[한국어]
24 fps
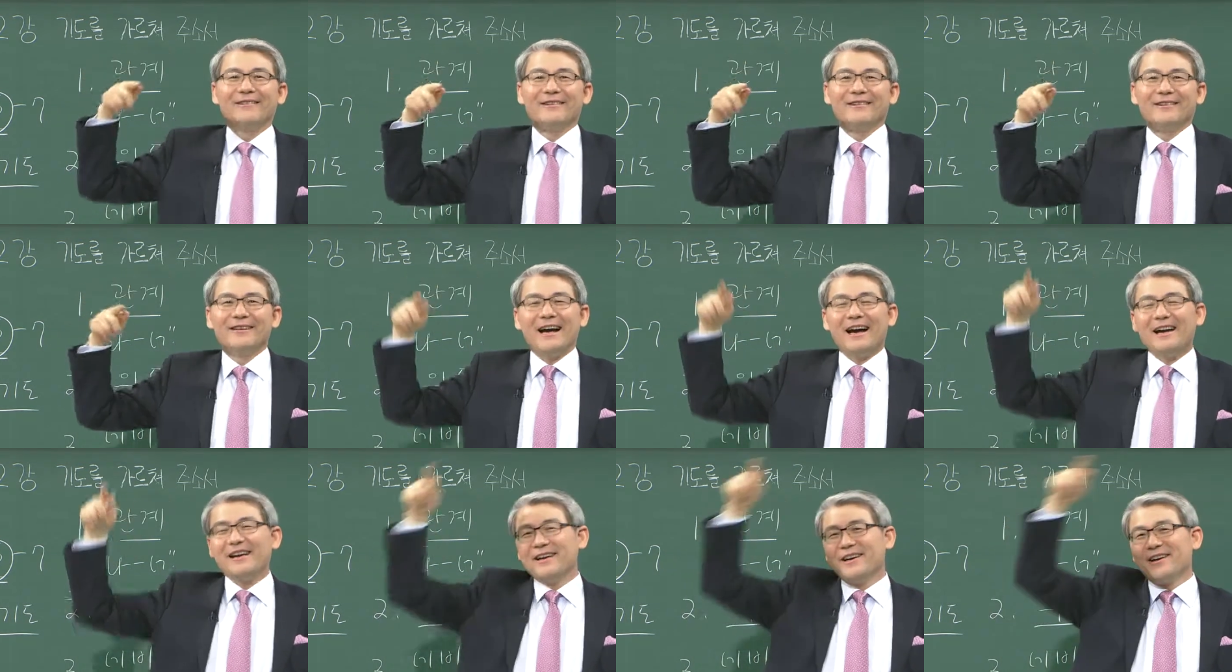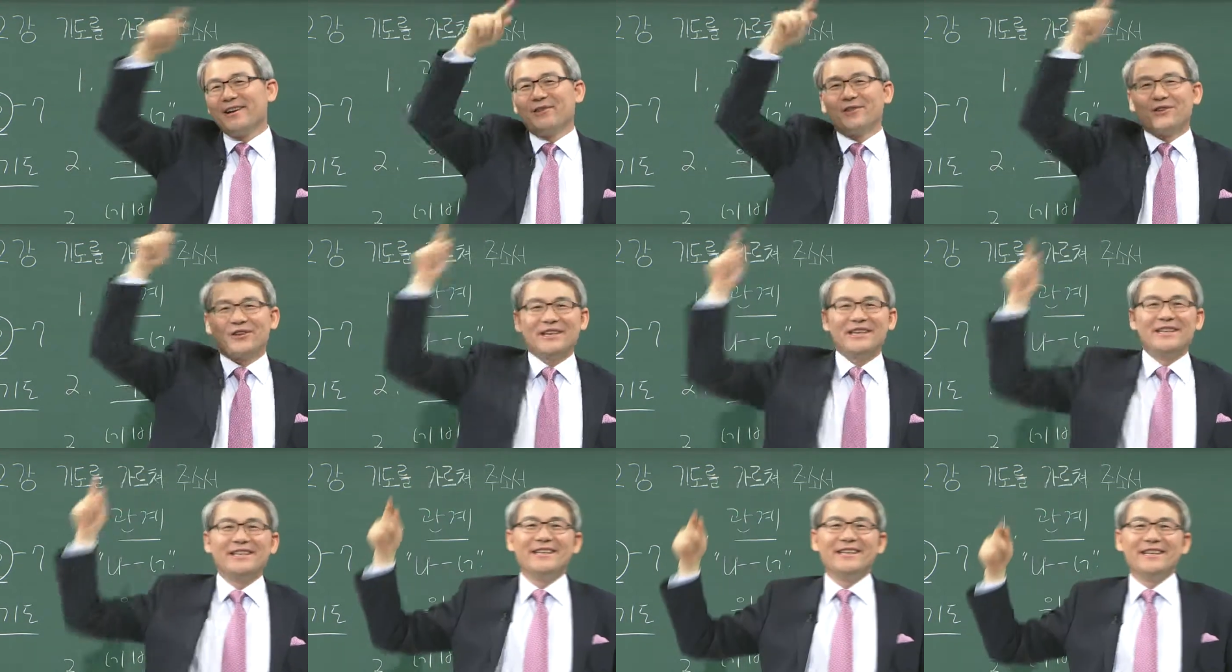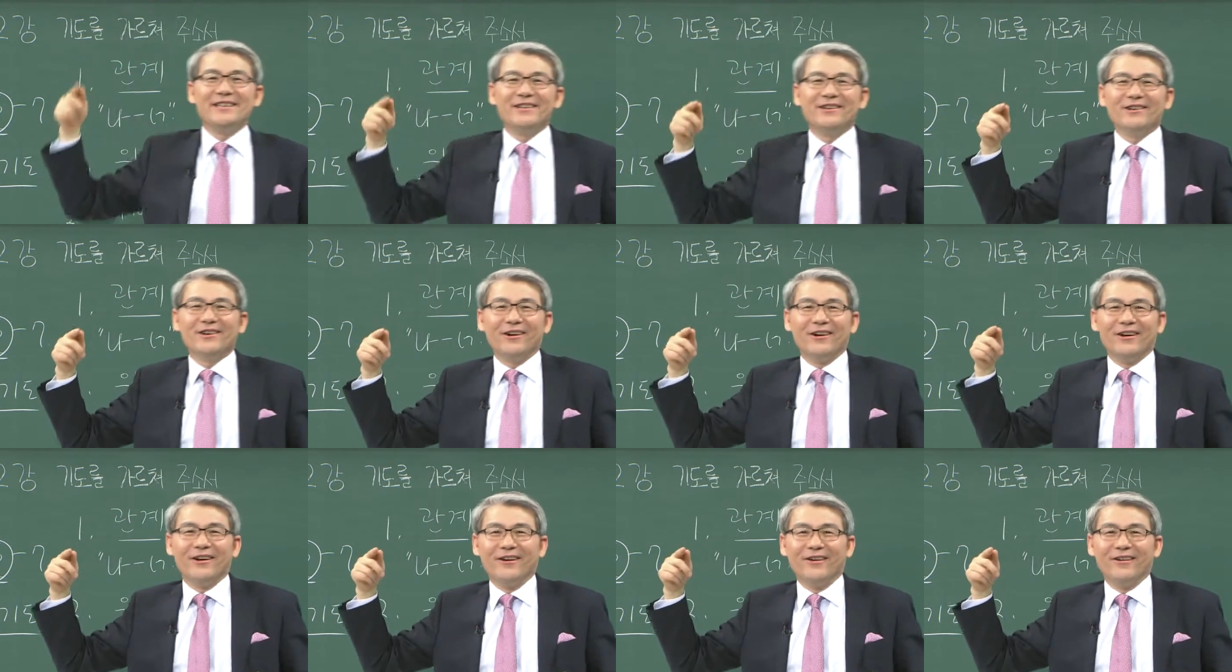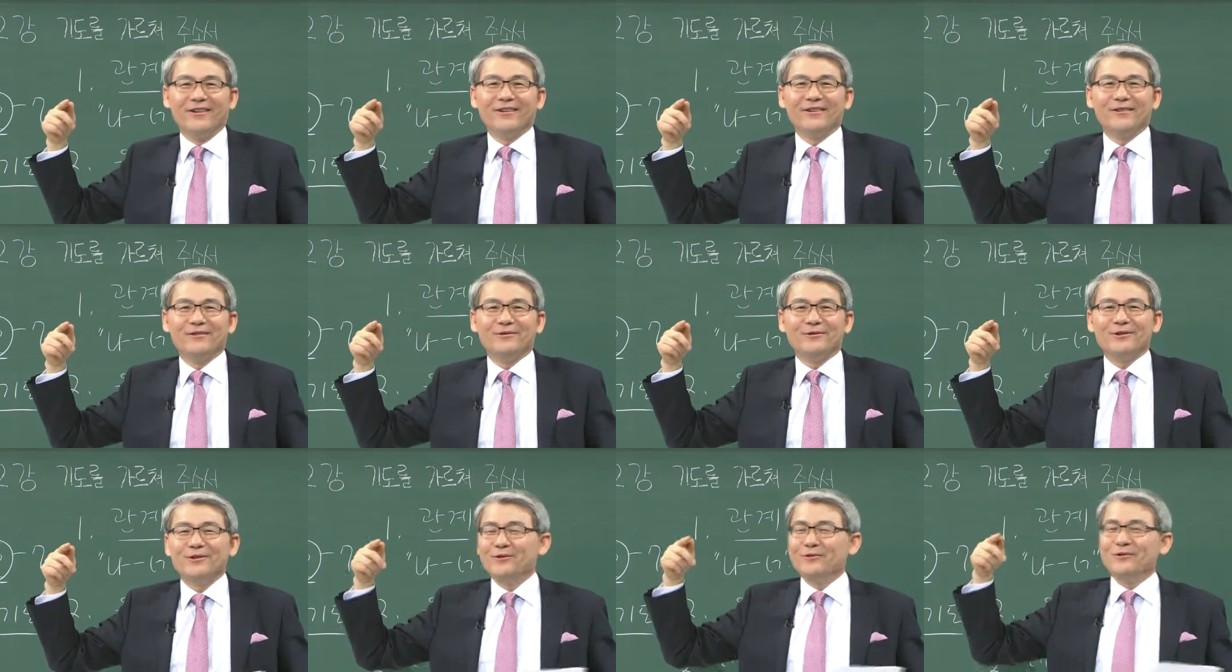이 하늘에도 길이 있는 거예요.
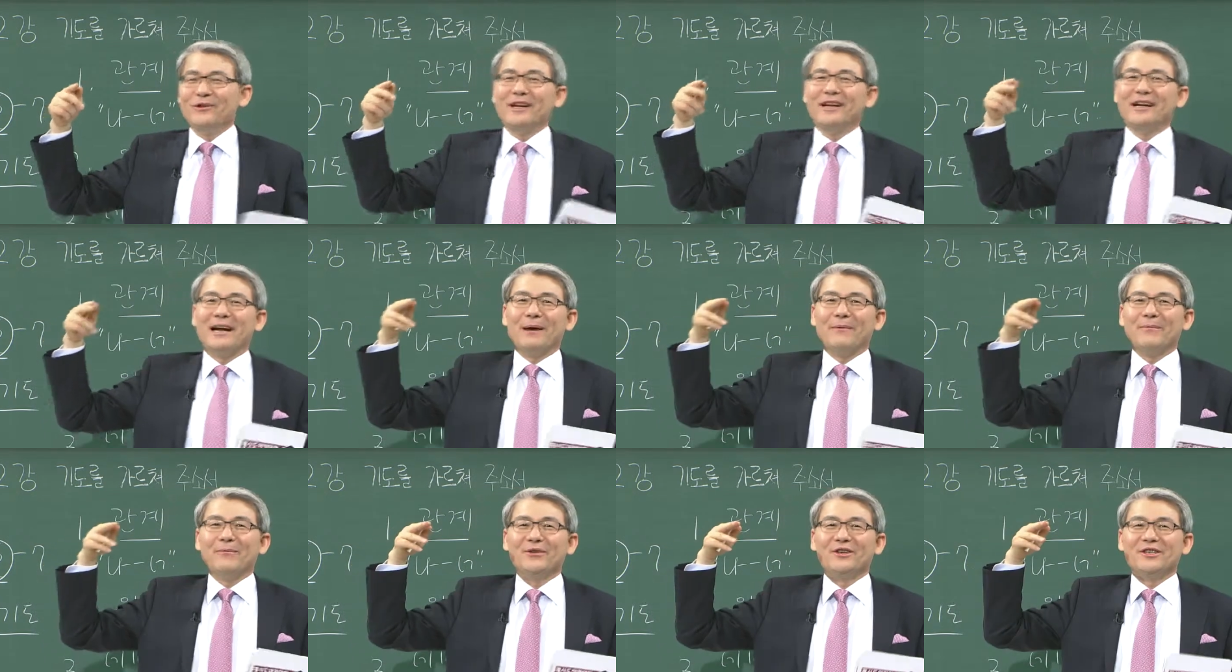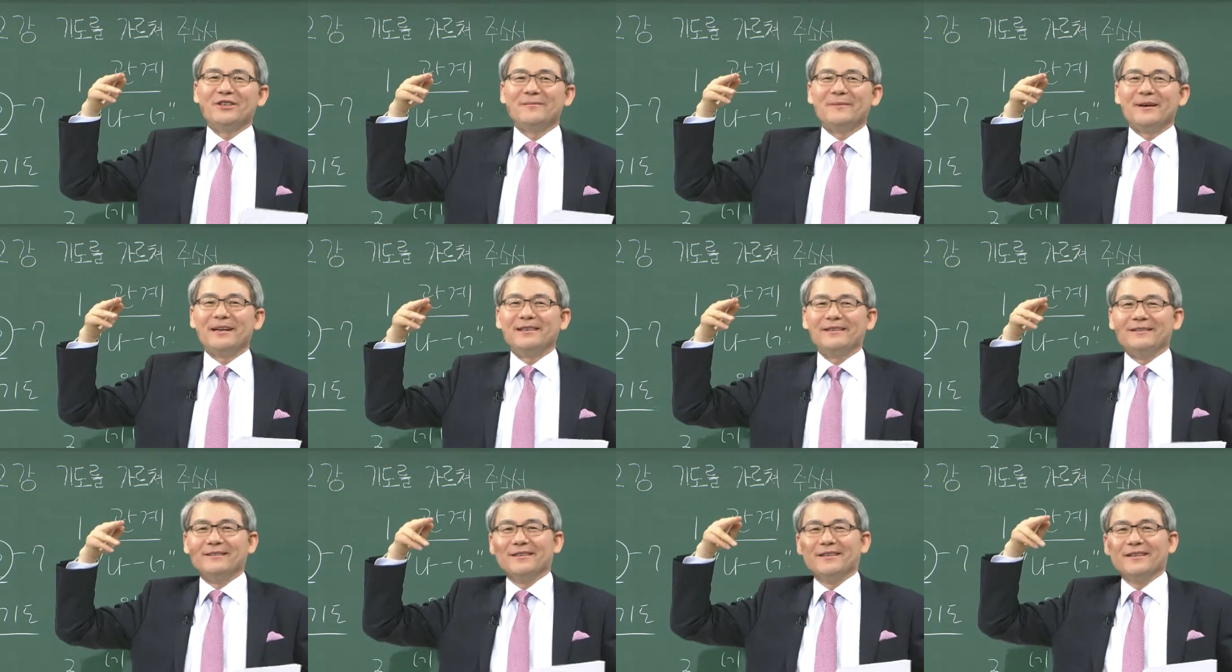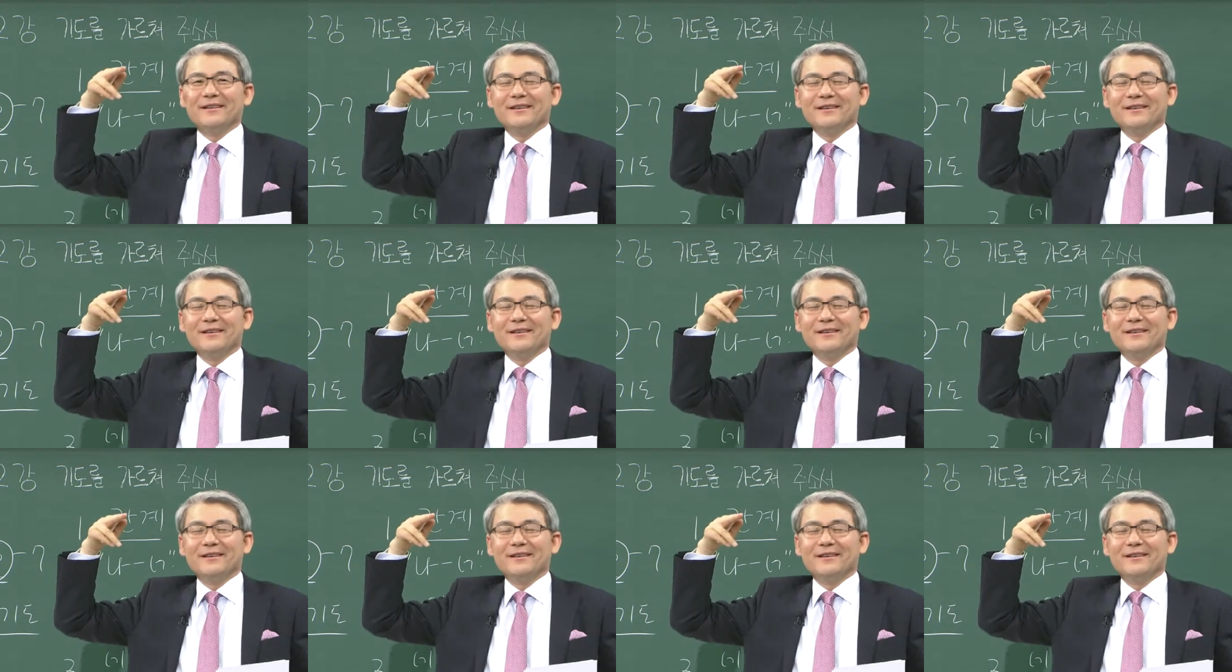우리 눈에는 안 보이지만은